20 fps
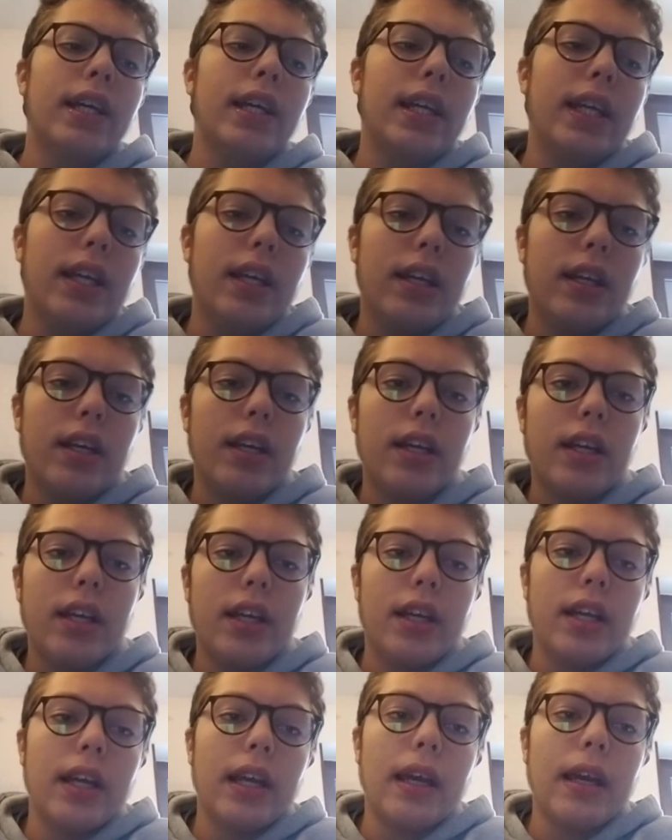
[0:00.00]

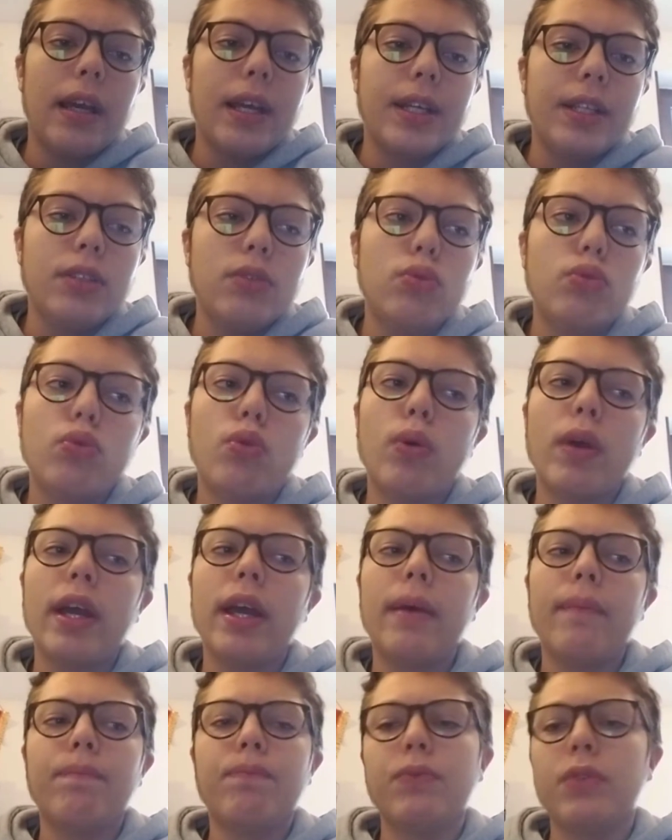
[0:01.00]
E
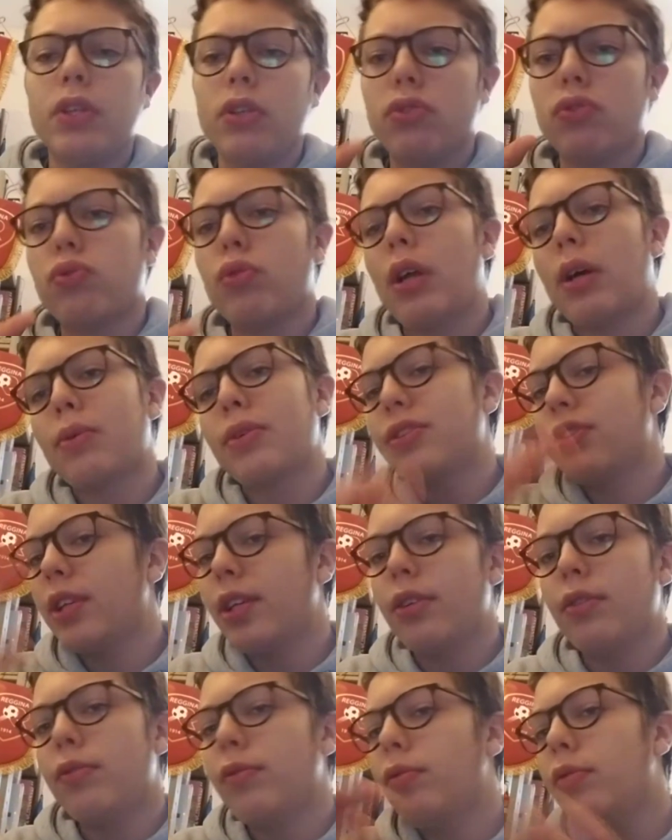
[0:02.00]
dunque sulla
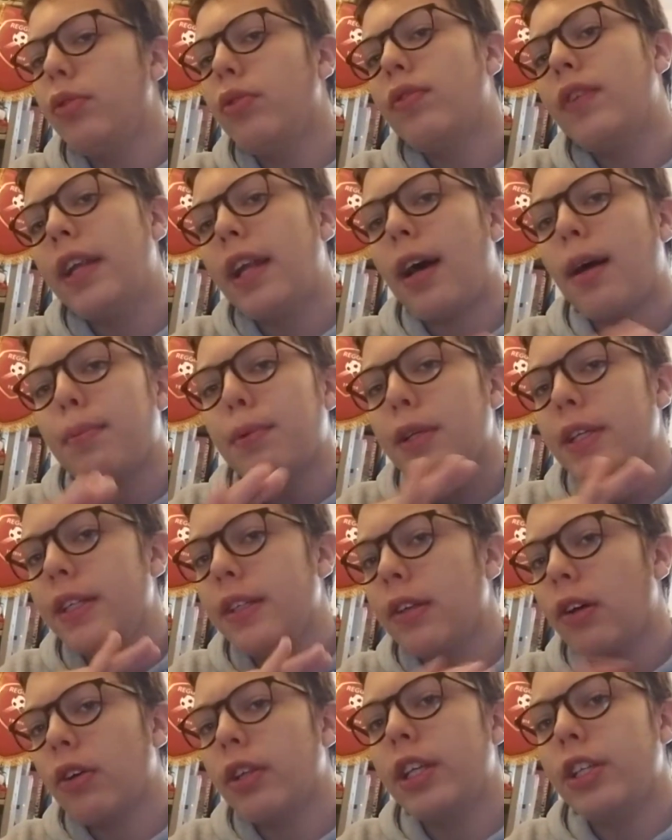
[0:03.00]
questione
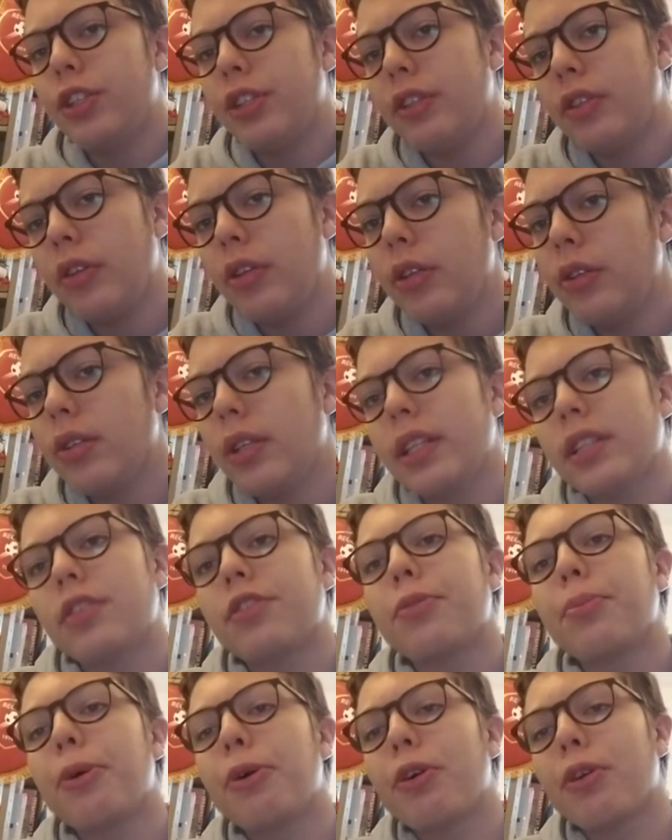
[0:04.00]
Juve-Napoli ho deciso di non
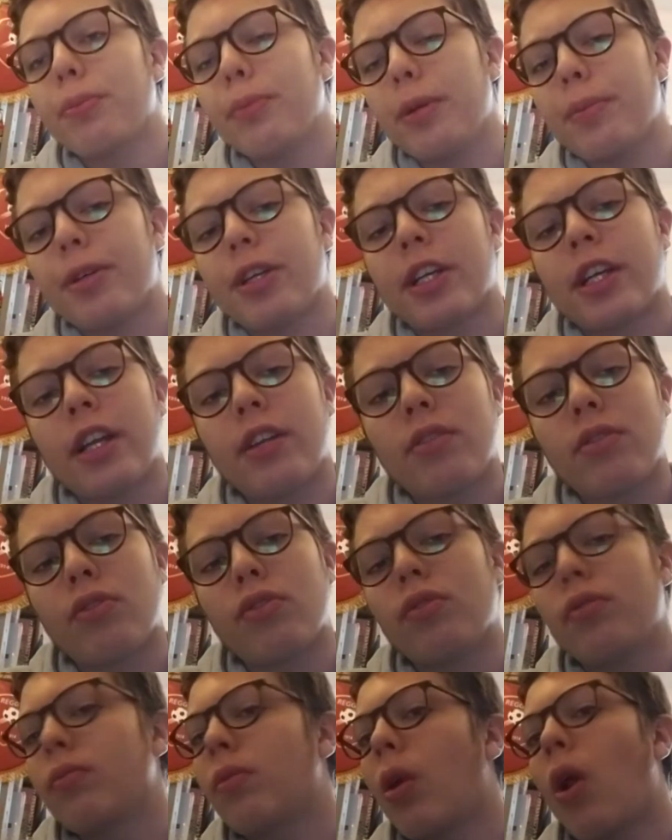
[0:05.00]
espormi perché non,
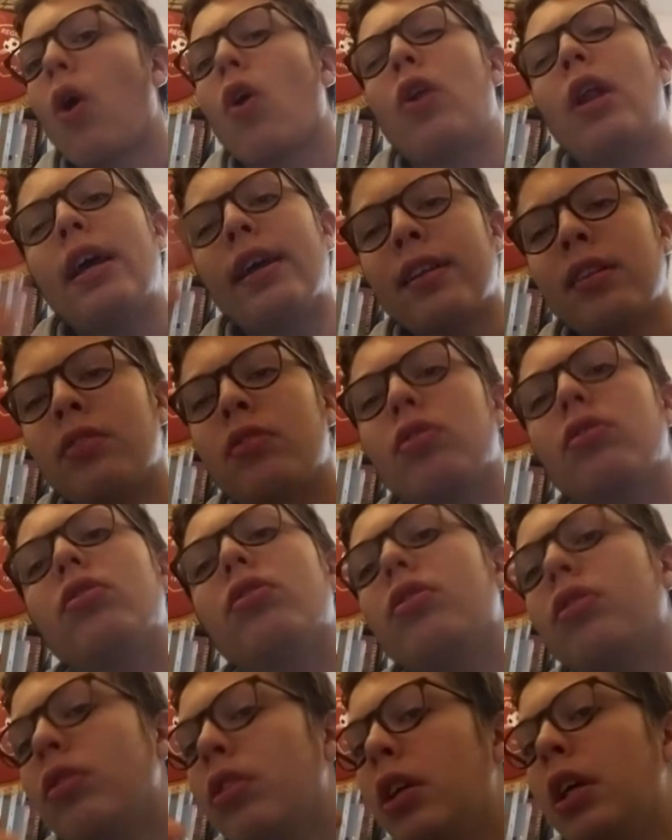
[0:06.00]
so, non ho
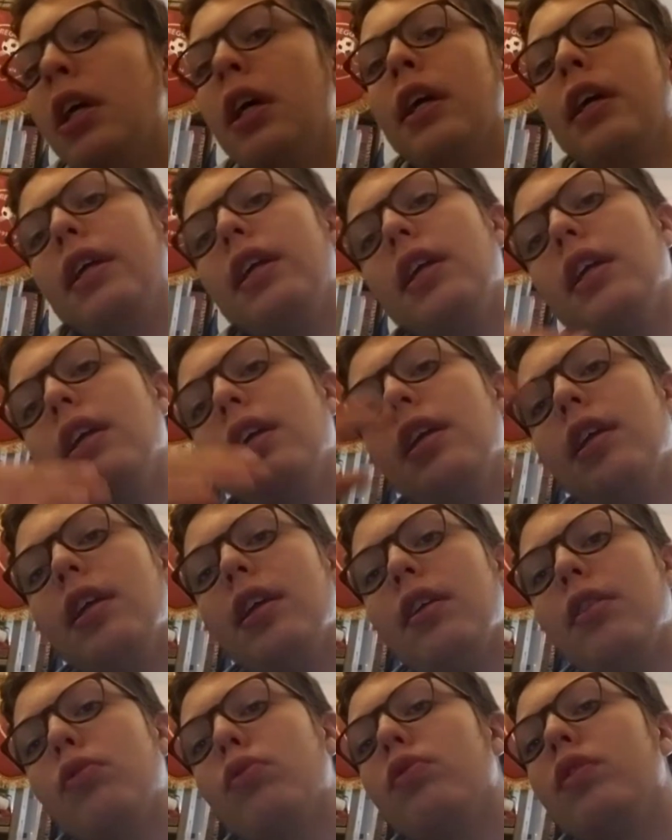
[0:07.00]
letto
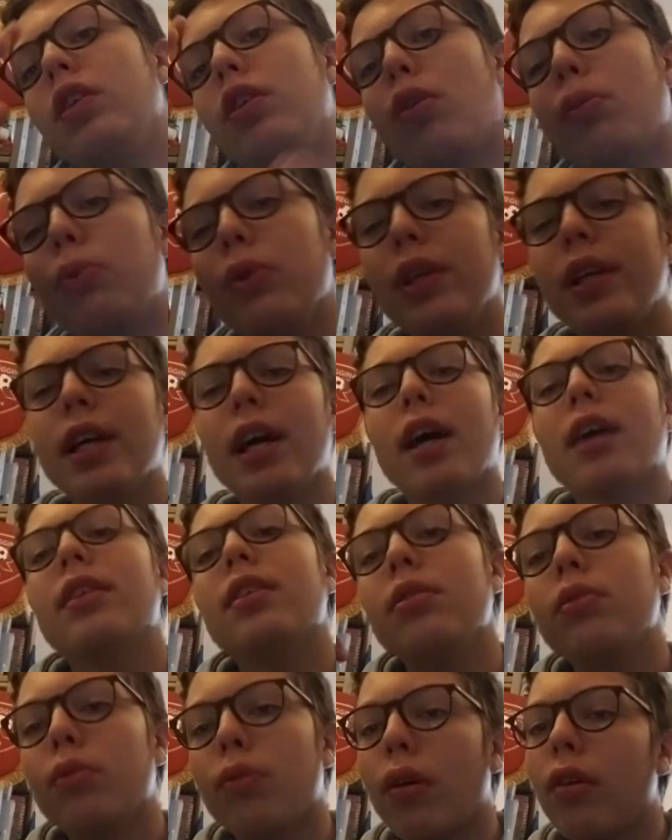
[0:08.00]
i, tutti i
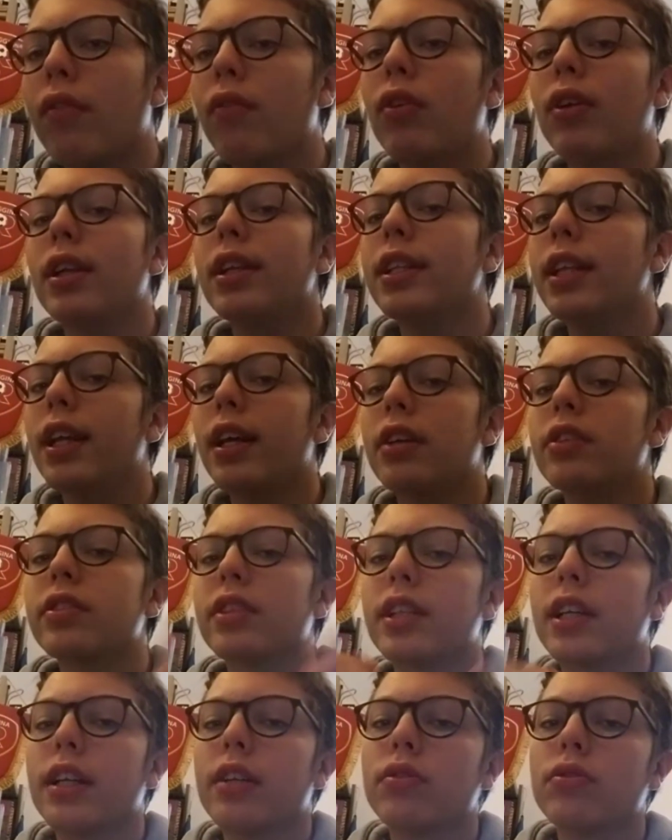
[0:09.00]
comunicati, dunque non vorrei dire
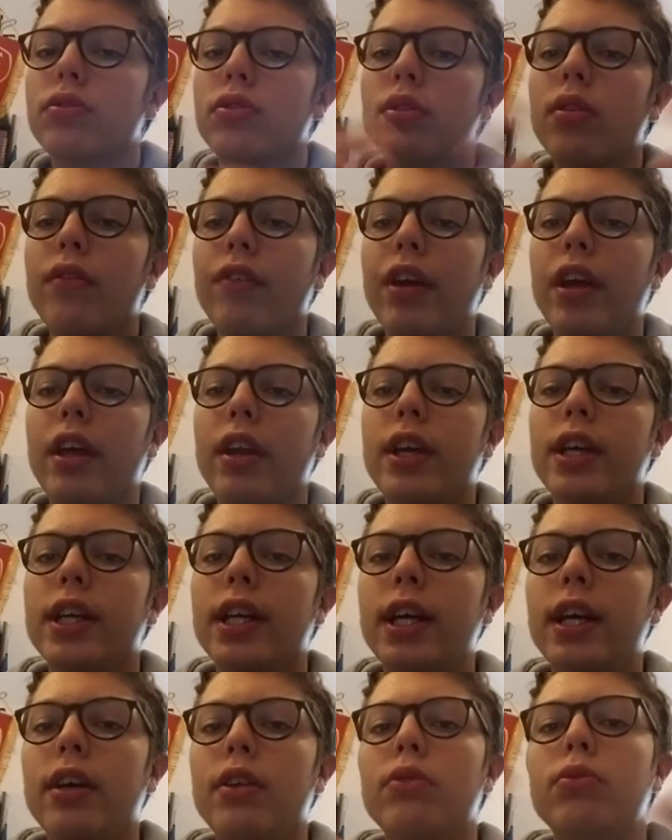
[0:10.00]
cose che non sono vere,
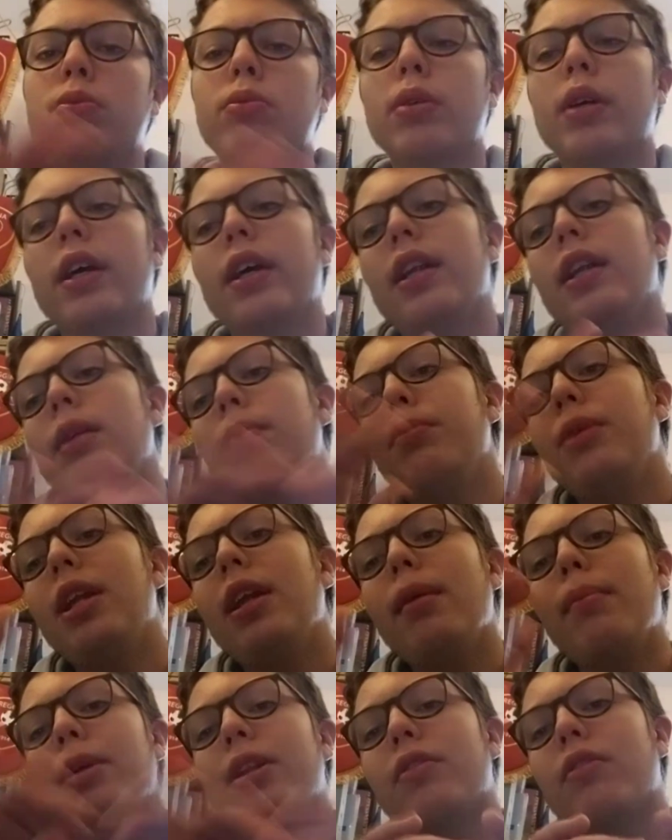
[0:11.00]
dunque mi
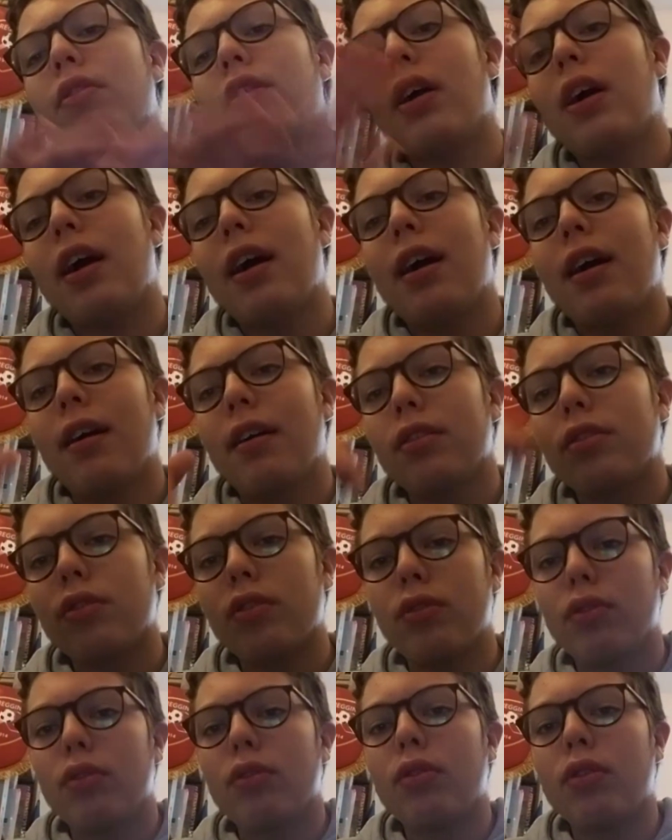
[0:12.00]
limito a
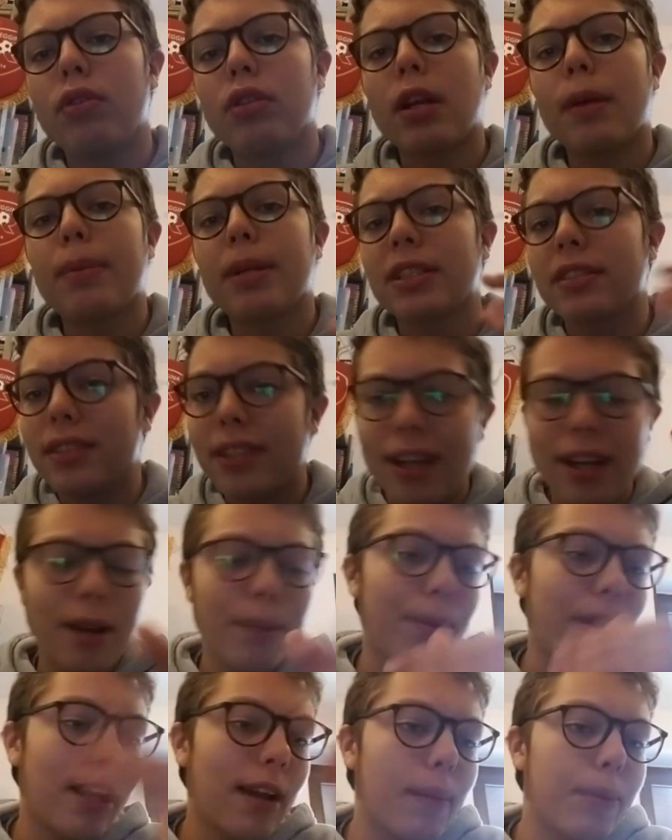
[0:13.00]
oltrepassare,
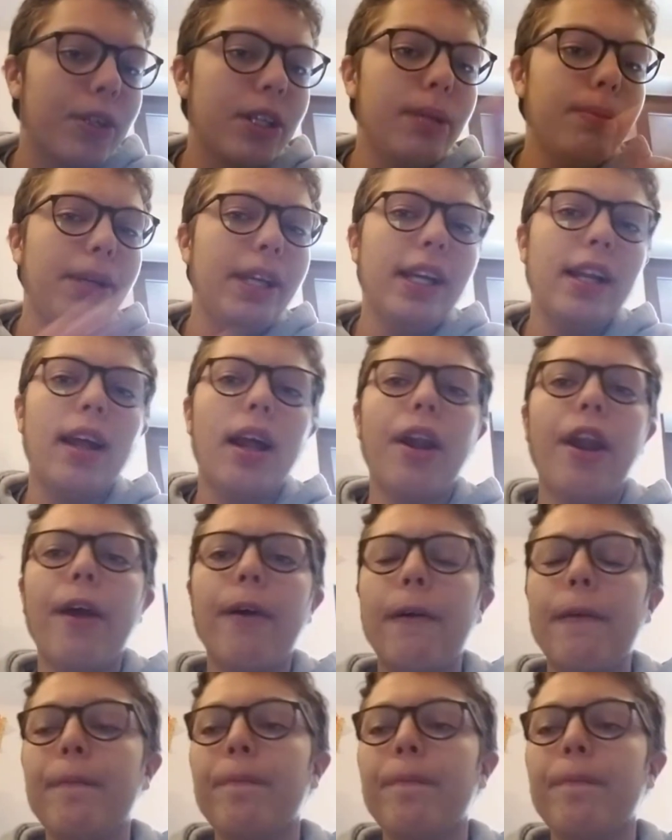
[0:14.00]
parliamo di Milan.